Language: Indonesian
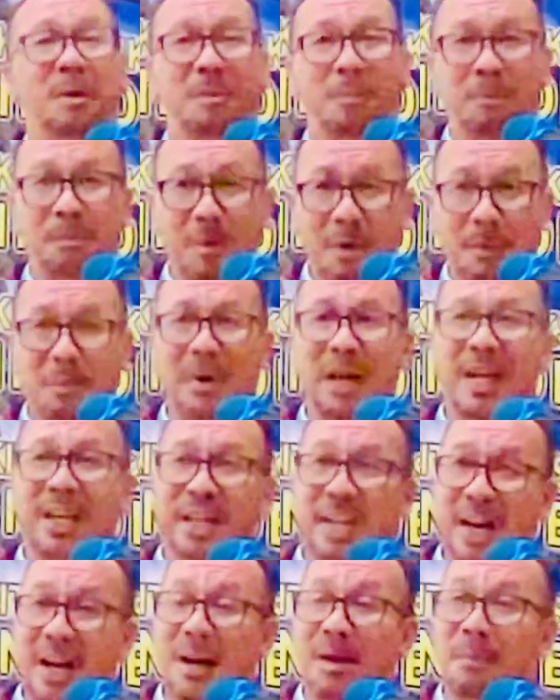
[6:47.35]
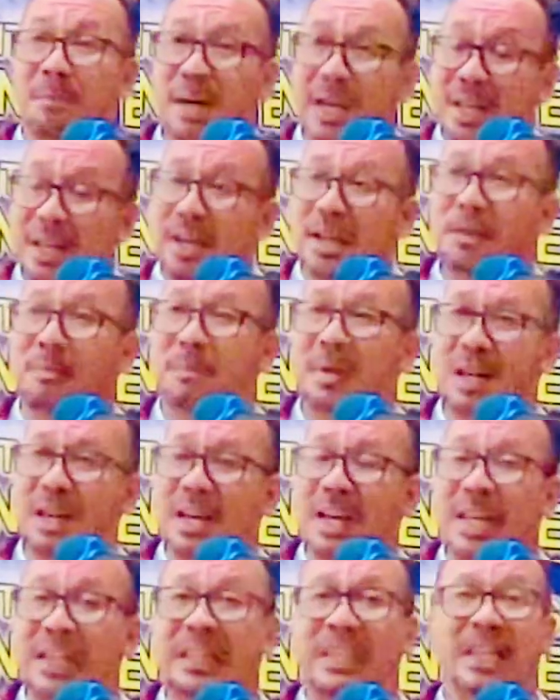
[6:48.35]
Berbagi rahmat dan
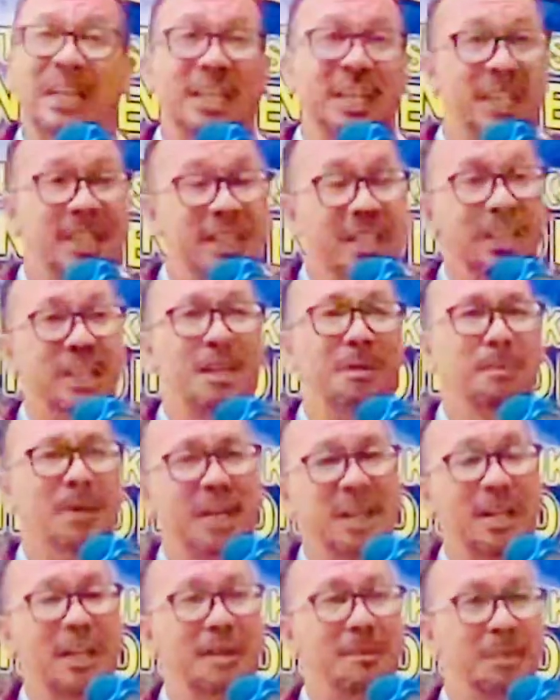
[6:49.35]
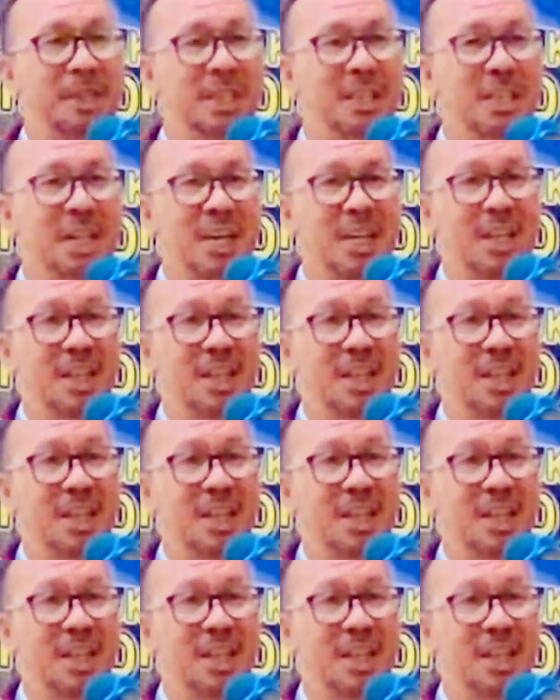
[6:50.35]
berkat yang kita terima dalam misa.